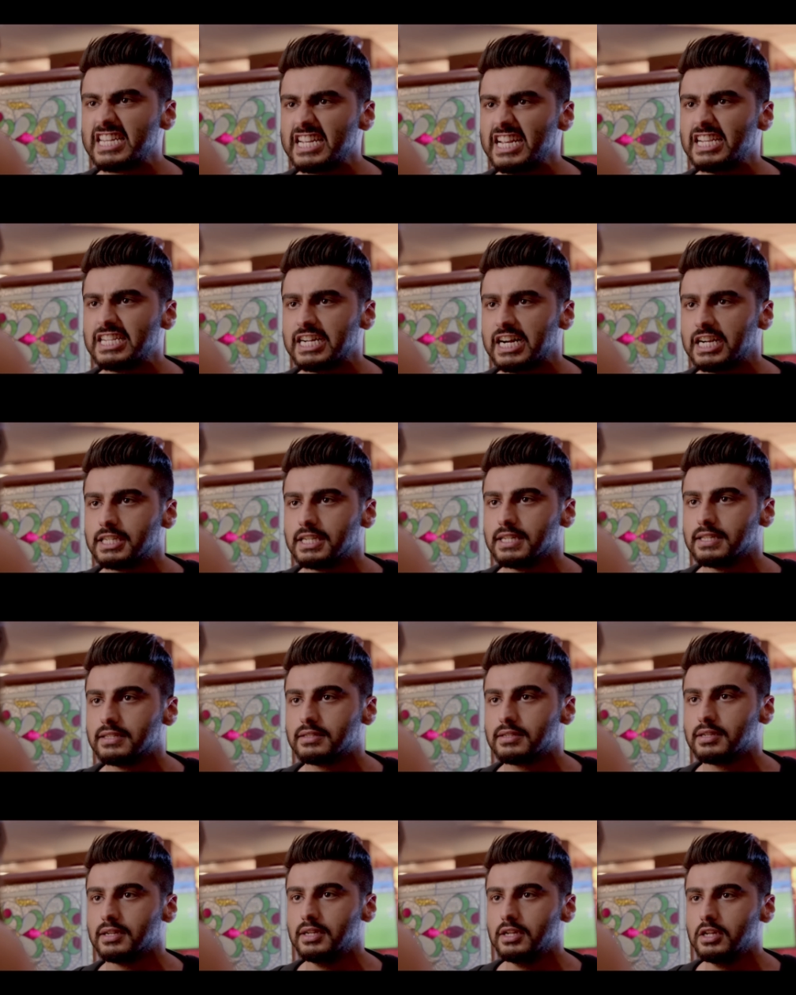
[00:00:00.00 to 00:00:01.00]
अ ग्रेट
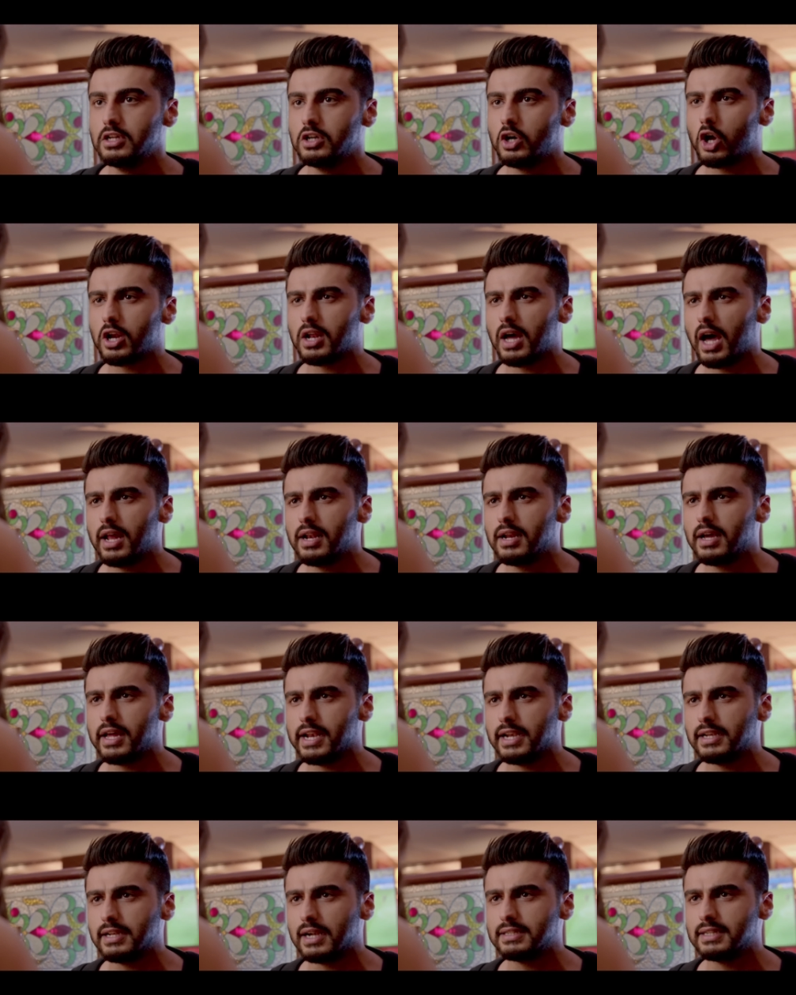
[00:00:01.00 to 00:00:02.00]
आर्टिस्ट और हर
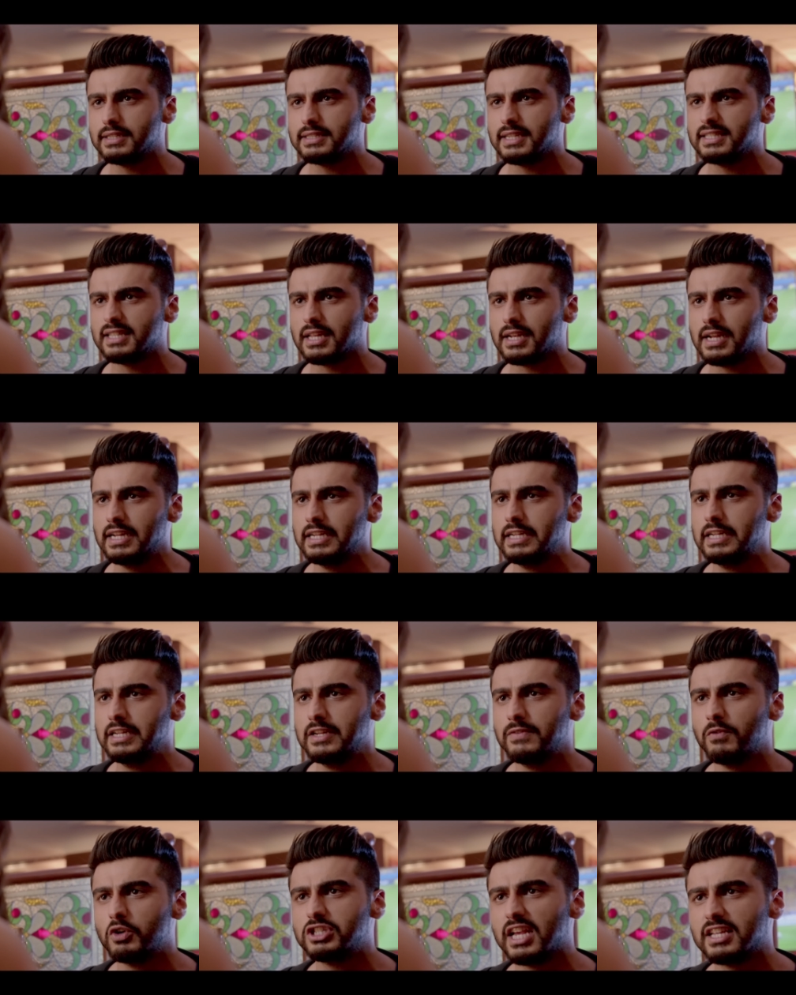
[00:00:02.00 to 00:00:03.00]
ग्रेट आर्टिस्ट की तरह
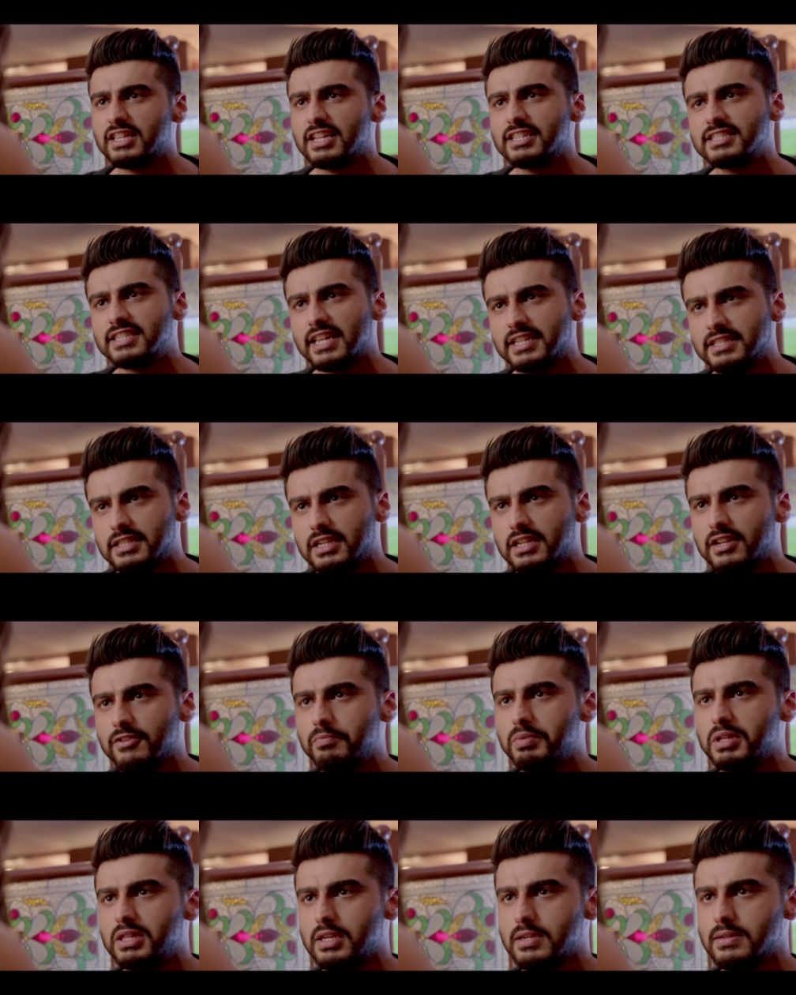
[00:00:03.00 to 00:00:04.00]
वो ज्यादा
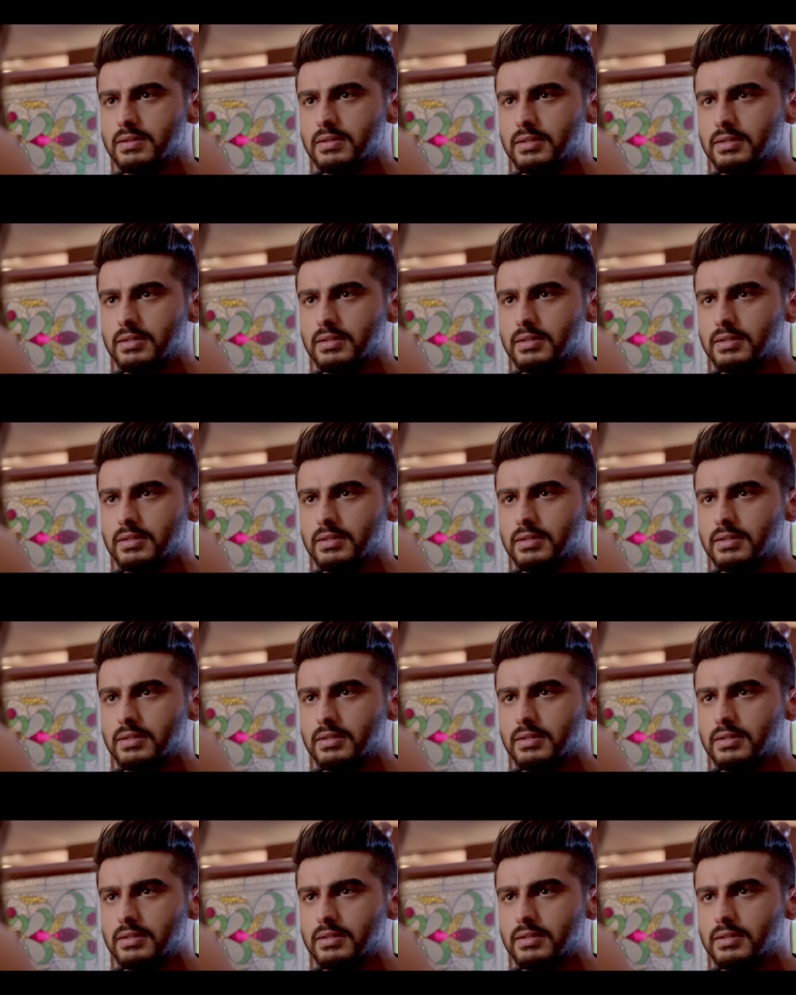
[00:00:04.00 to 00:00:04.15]
सेंसिटिव भी